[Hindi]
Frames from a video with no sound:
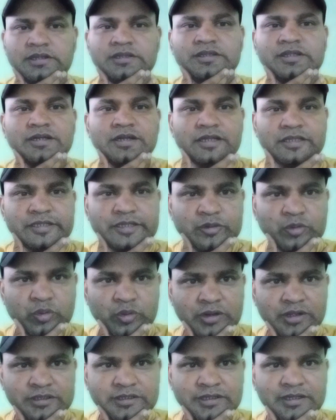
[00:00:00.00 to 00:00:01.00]
अंतर्गत ये हो
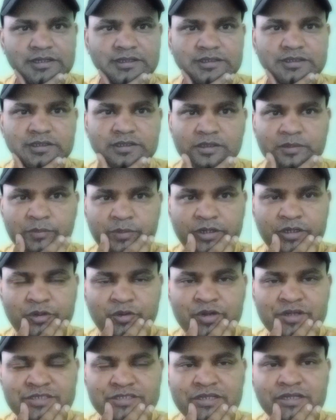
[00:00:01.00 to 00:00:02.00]
रहा था ब्लड
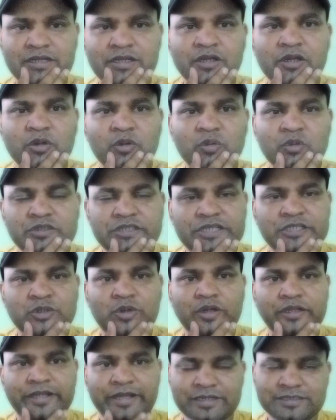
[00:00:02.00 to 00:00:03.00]
डोनेशन उसके
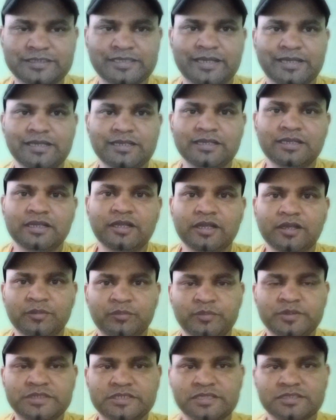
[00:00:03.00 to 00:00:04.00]
जो अध्यक्ष है
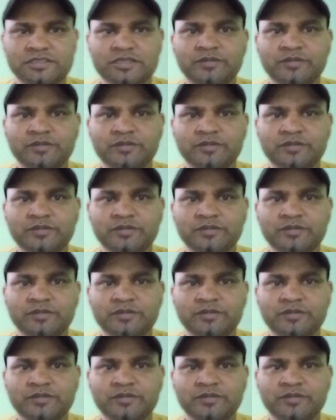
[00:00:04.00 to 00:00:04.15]
मिस्टर